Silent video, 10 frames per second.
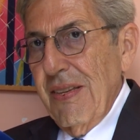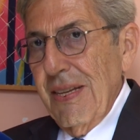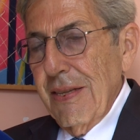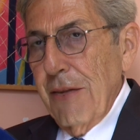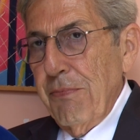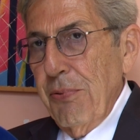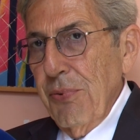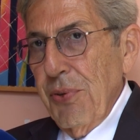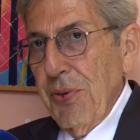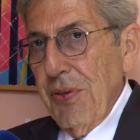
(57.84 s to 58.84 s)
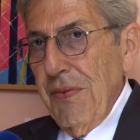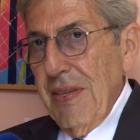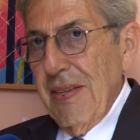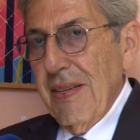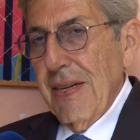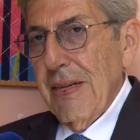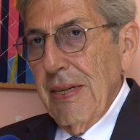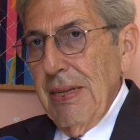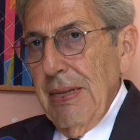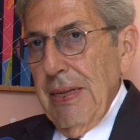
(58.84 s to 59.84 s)
sia dal punto di vista
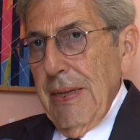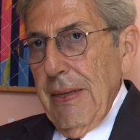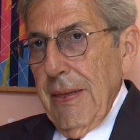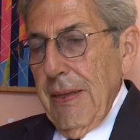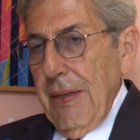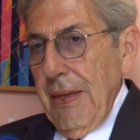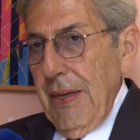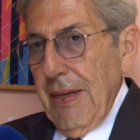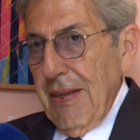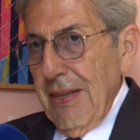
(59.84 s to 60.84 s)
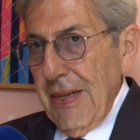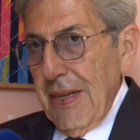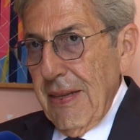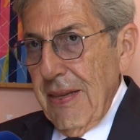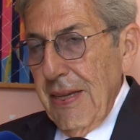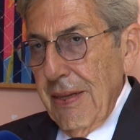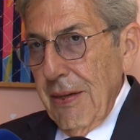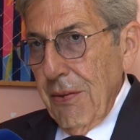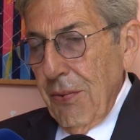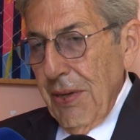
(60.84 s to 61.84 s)
della Santa
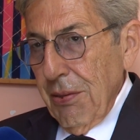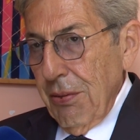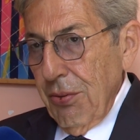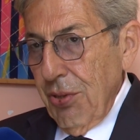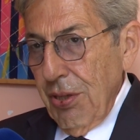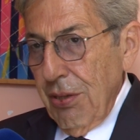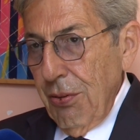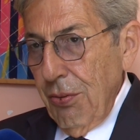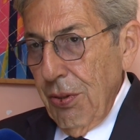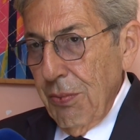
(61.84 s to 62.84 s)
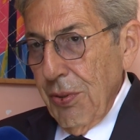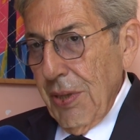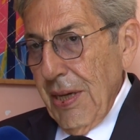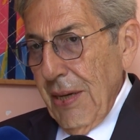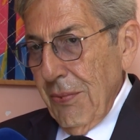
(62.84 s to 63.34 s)
Sede in quanto gentiluomo, che